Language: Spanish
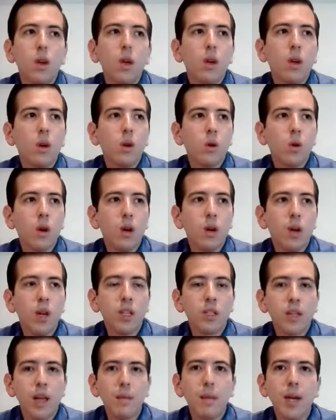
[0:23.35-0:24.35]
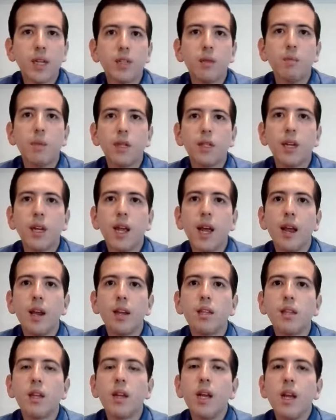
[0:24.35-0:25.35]
con las cámaras empresariales,
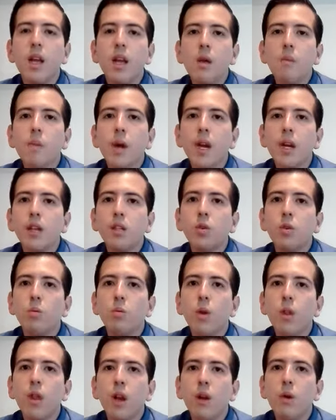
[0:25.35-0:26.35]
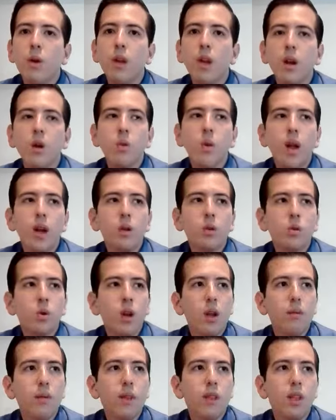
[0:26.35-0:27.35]
para que sea un modelo en el cual no
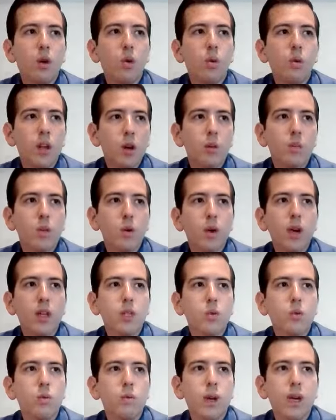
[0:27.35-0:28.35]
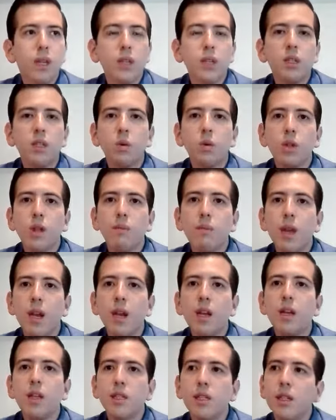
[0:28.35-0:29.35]
solamente el gobierno ponga de su parte, sino también la
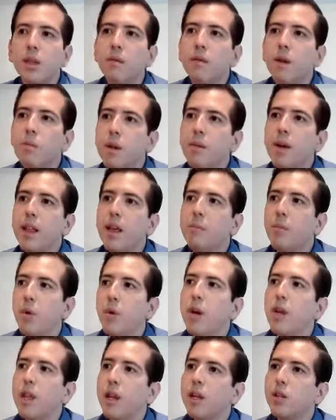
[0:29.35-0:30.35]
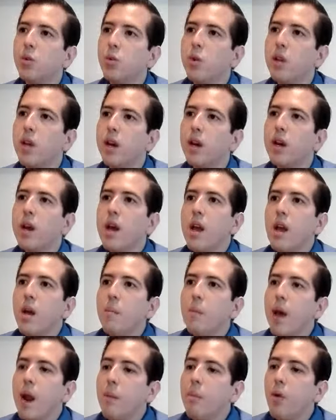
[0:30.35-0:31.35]
iniciativa privada ponga de la suya,
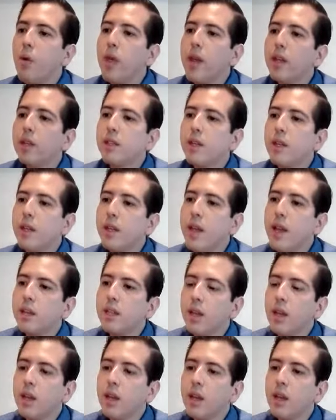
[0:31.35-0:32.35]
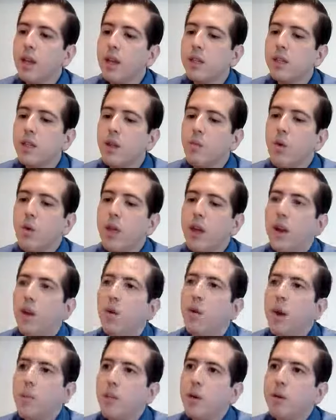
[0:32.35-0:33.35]
para poder hacer de este, este
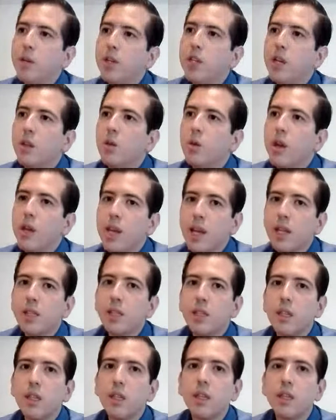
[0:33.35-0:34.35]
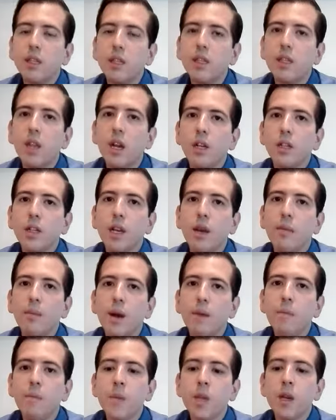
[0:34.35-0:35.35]
modelo, aprovechando que ya existe el
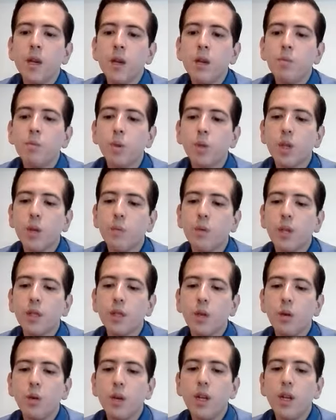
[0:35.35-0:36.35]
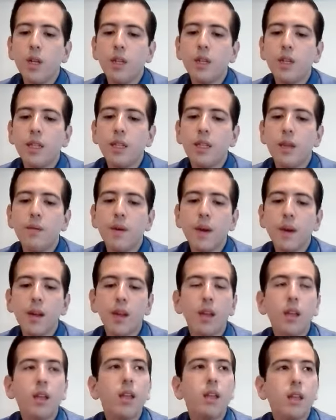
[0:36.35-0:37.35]
esquema, pues que pueda ser una iniciativa
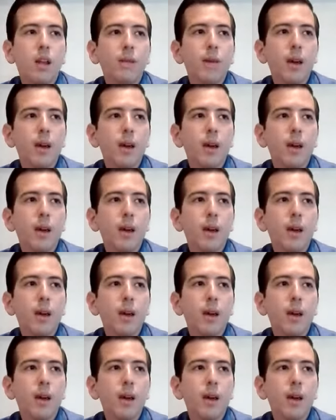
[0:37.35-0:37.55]
que,